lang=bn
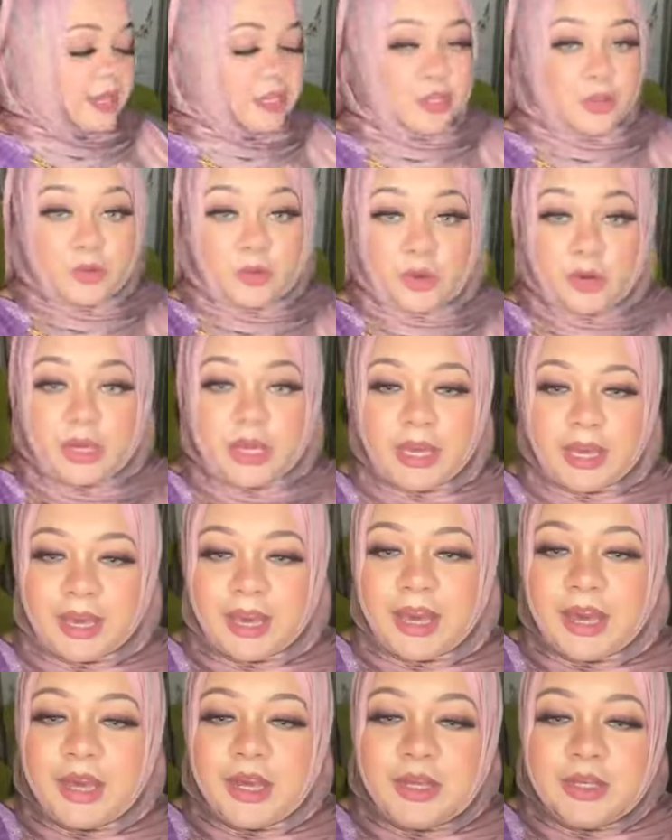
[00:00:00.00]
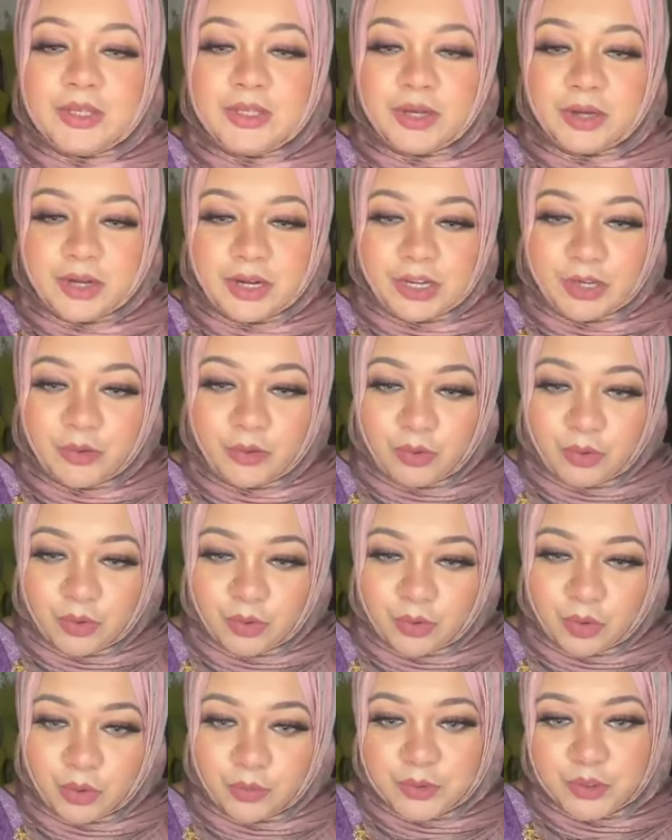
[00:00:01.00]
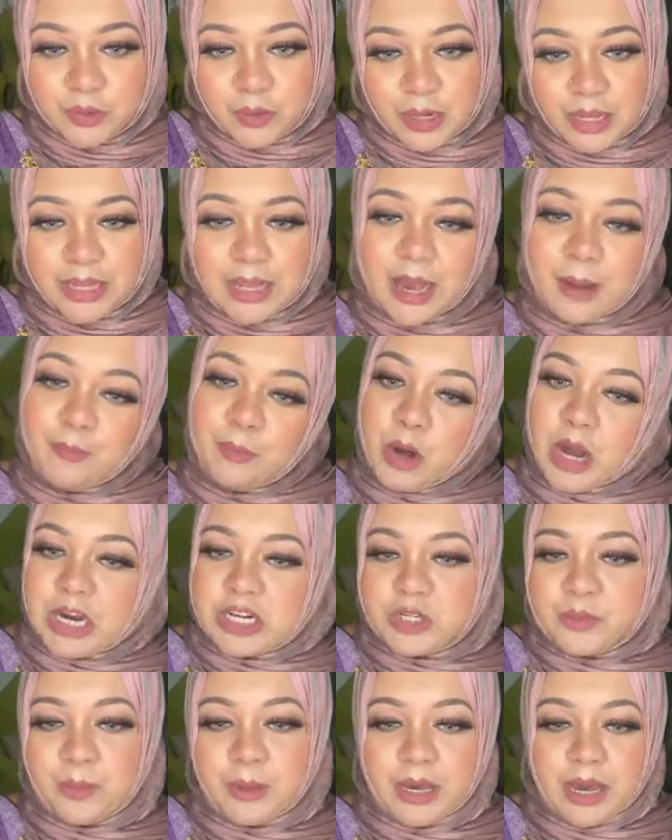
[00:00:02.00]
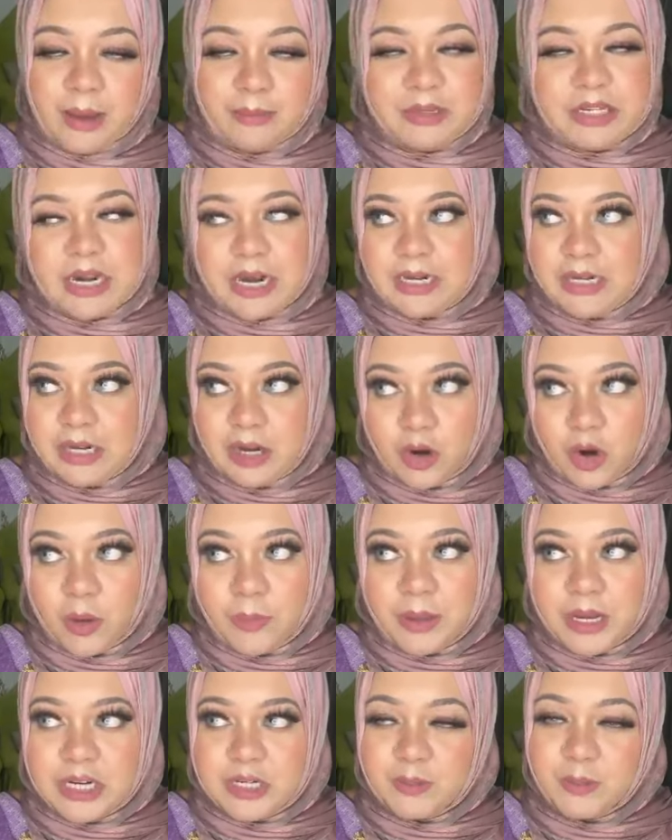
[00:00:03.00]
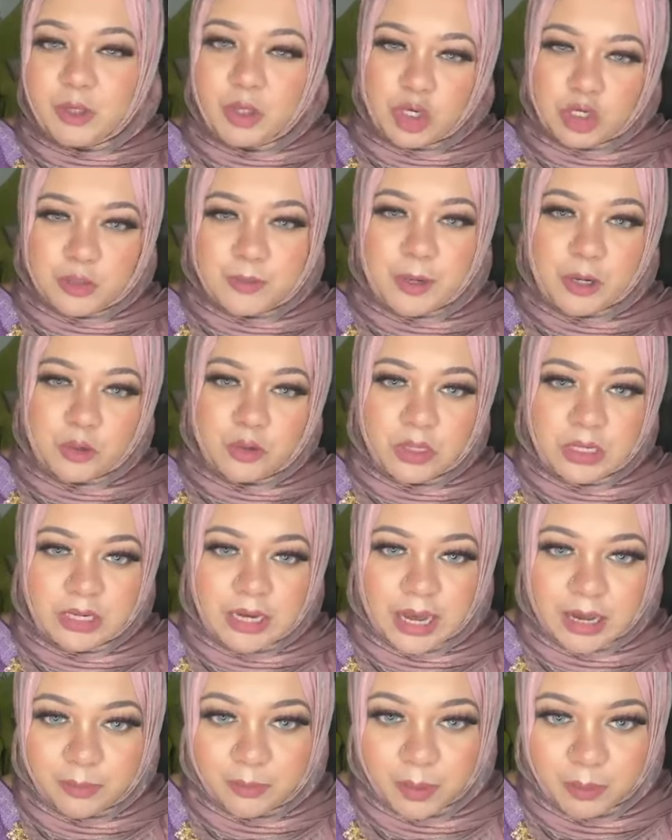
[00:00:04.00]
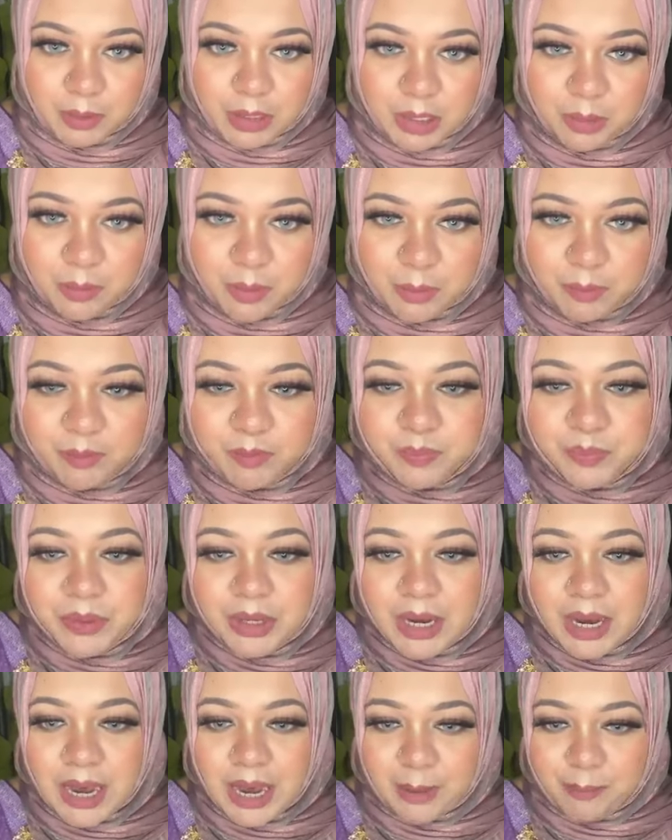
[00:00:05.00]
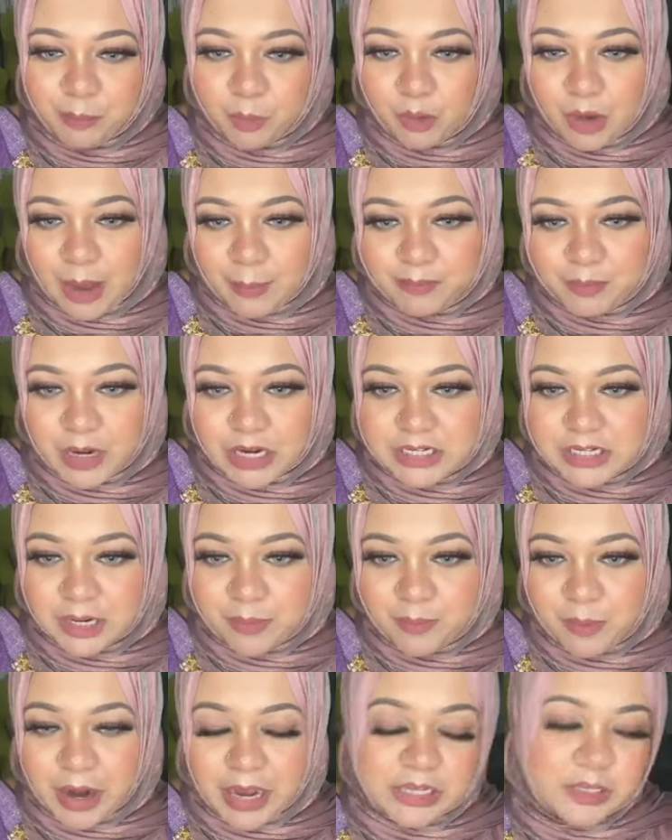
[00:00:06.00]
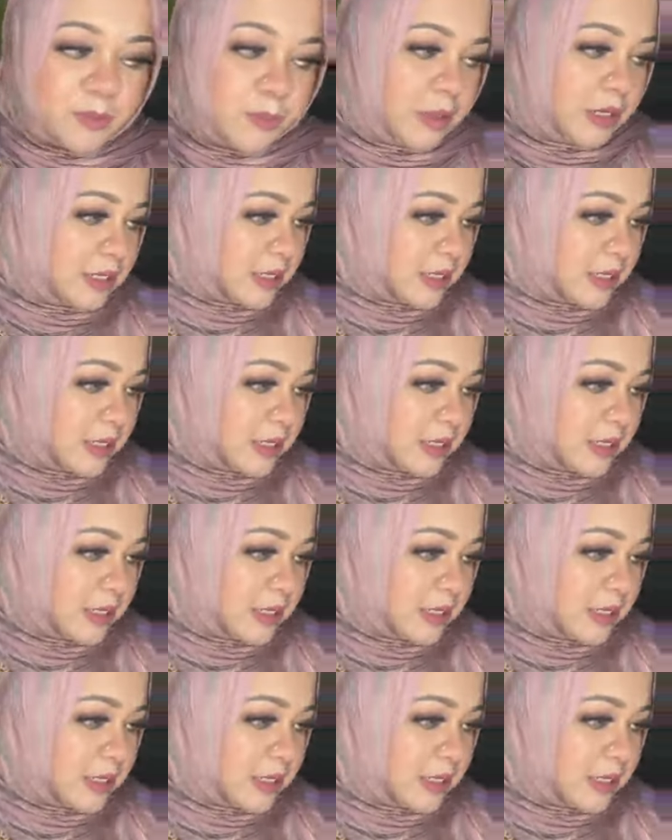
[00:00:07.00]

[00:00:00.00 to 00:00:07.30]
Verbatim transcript: থ্যাংক ইউ ওকে সো নিউ খুবসুরত আপু আসবে আমি জানি না কবে আসবে দশ বারো দিন লাগবে মিনিমাম আপু আপনারটার প্রাইস